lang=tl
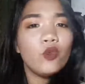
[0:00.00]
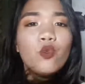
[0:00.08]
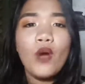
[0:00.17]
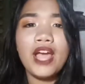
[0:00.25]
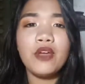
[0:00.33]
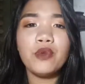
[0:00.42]

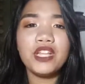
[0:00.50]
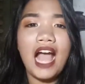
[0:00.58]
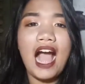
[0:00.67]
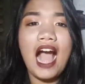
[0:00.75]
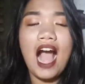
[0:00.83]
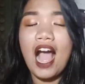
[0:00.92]
why would,
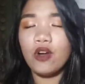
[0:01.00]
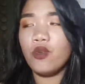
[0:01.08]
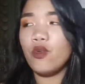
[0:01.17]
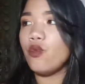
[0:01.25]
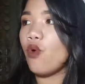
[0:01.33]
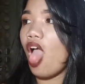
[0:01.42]
ah,
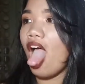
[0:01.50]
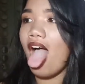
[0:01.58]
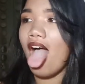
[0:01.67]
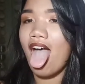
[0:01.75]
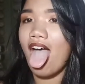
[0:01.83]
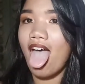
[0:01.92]

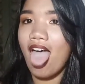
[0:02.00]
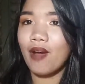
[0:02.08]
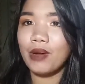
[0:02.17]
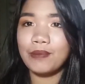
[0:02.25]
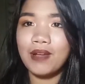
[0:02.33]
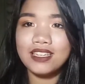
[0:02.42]

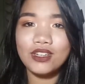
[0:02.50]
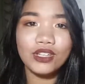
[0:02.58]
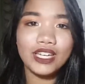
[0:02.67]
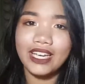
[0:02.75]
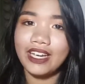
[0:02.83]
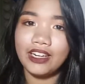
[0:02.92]
what ba
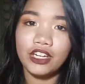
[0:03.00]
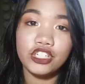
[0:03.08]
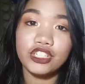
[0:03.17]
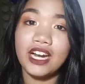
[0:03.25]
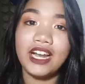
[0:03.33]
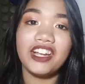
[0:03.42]
ako
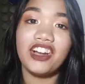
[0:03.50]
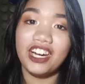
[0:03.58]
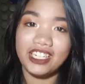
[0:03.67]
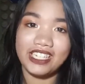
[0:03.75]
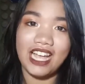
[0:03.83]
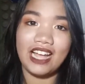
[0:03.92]
mag-English? Trying
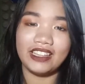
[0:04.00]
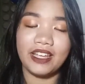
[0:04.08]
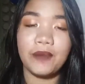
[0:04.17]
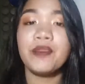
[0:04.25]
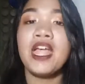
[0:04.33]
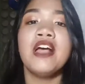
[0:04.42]
hard si
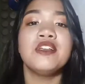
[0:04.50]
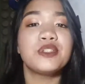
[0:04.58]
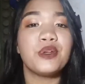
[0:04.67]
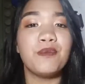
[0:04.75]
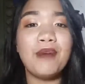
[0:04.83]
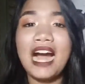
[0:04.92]
ate.
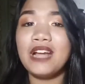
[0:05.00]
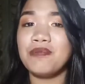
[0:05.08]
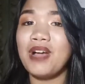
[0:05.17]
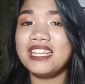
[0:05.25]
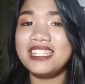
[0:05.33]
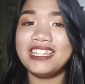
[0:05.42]
So,
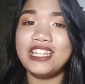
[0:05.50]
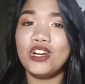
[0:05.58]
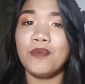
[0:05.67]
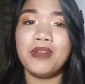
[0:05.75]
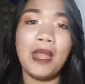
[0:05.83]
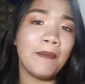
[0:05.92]
bakit ba kasi hindi
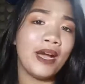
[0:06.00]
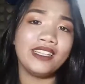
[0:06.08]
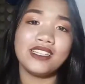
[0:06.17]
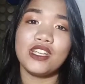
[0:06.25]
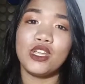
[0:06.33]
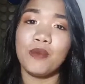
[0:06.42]
ko
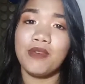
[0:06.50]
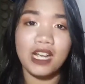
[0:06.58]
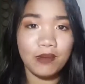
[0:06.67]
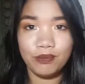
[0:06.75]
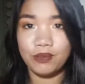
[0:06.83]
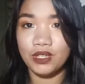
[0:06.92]
pinapakita sa inyo yung
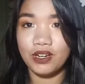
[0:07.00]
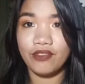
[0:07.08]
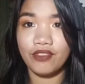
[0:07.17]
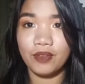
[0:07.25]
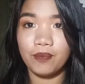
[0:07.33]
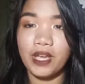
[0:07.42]
makeup,
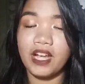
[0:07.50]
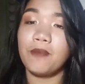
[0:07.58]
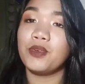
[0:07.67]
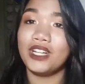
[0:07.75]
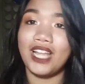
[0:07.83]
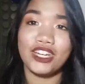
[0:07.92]

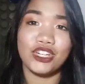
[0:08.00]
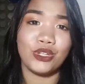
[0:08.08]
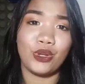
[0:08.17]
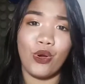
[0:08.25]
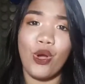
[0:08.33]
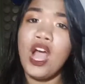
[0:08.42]
makeup
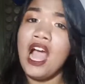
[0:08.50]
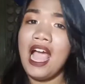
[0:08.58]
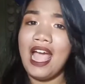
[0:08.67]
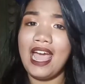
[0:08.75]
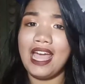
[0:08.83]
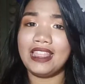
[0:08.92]
collection ko?
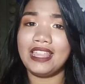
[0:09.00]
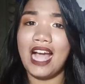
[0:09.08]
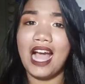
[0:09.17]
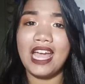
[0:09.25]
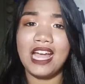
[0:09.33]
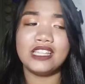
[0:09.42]
And,
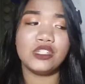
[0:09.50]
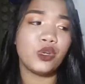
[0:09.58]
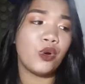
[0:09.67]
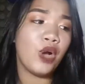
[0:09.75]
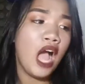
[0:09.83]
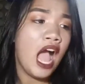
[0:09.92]
ayan,
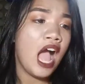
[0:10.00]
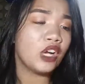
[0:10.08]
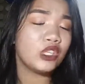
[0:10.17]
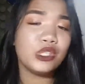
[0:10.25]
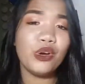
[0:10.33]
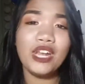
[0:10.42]
so,
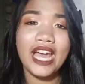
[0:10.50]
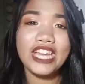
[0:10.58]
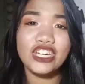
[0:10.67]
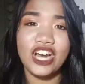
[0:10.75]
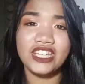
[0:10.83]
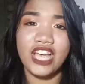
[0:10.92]
gusto ko lang
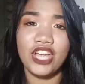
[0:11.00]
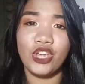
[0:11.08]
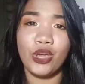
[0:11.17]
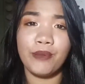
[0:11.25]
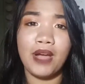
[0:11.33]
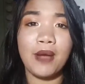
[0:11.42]
i-share sa
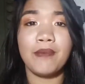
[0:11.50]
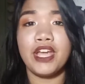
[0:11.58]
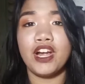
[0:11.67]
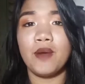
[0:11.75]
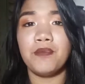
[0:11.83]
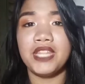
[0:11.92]
inyo yung mga
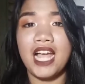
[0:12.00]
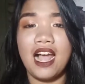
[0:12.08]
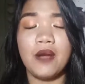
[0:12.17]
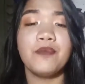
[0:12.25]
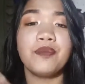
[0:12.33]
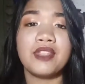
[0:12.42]
makeup na